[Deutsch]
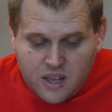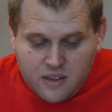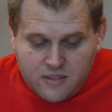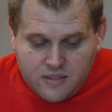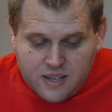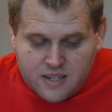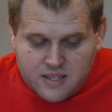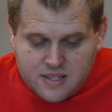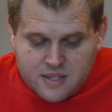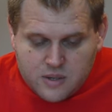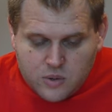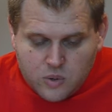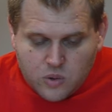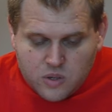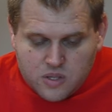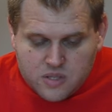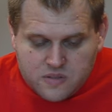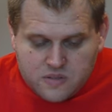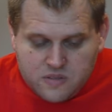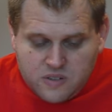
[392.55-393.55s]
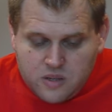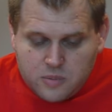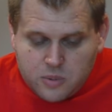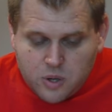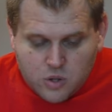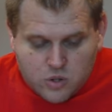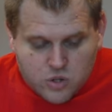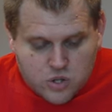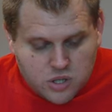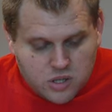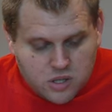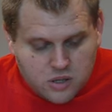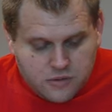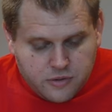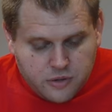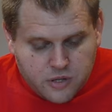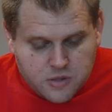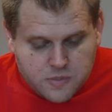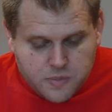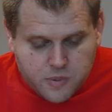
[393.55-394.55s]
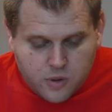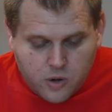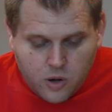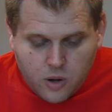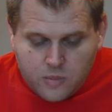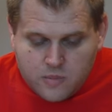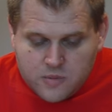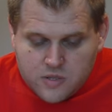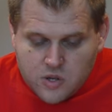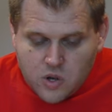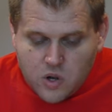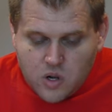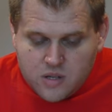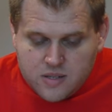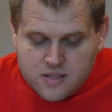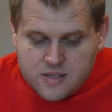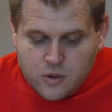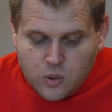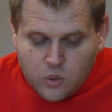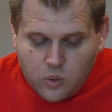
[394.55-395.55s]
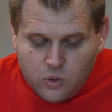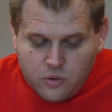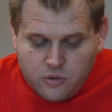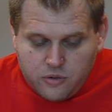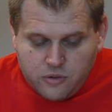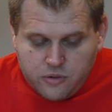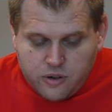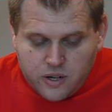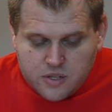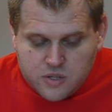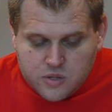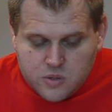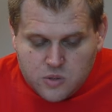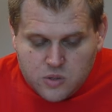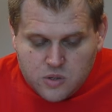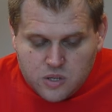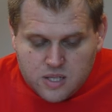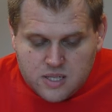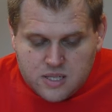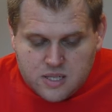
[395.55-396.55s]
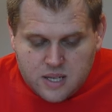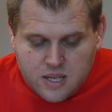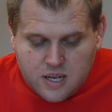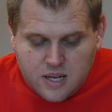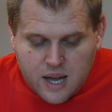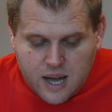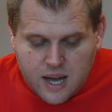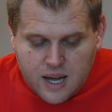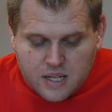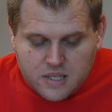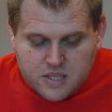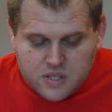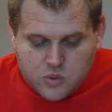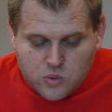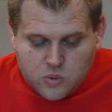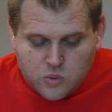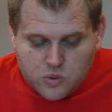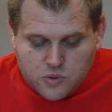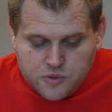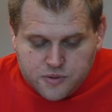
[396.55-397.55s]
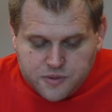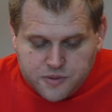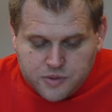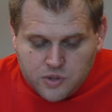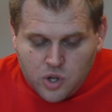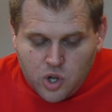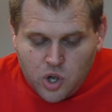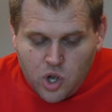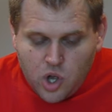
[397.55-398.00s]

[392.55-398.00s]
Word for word: Wenn Sie hohes Fieber und Schüttelfrost bekommen, sollten Sie unverzüglich den Arzt rufen.